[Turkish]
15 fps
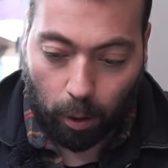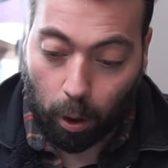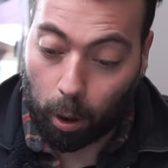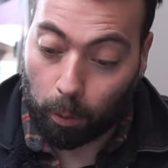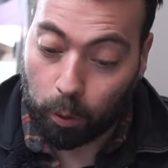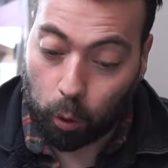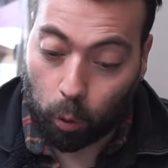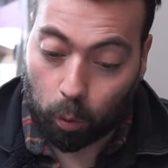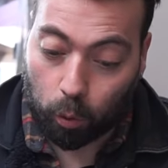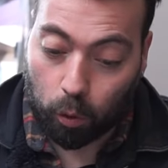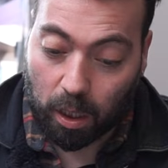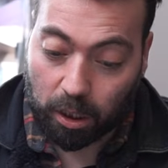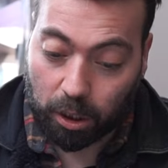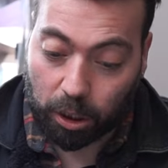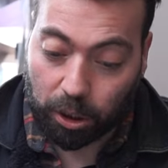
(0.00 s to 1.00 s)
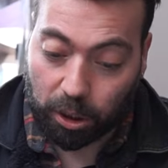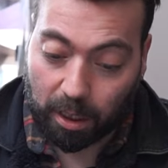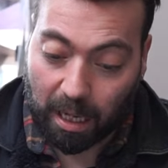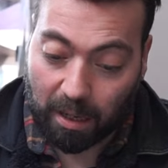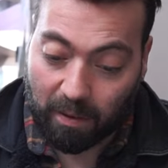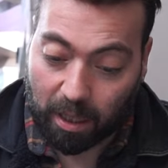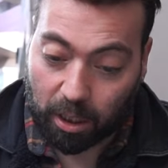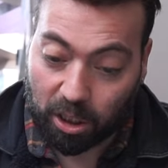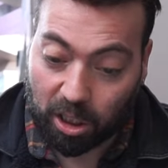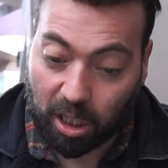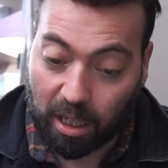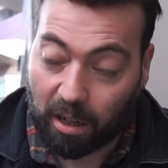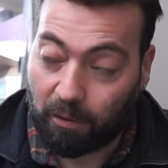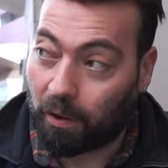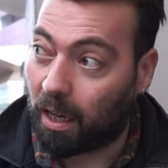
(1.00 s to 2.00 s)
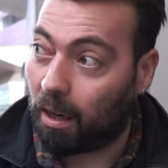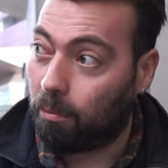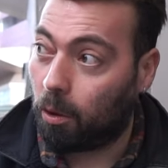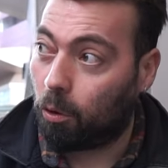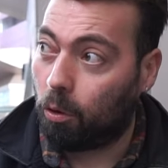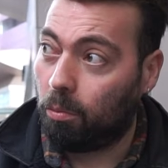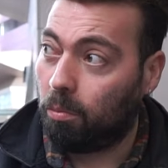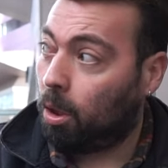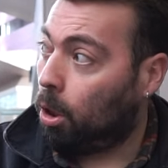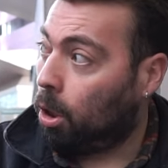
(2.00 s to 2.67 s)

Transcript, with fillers: Abi çok güzel çeşitler var. İçlerine falan bakıyorum.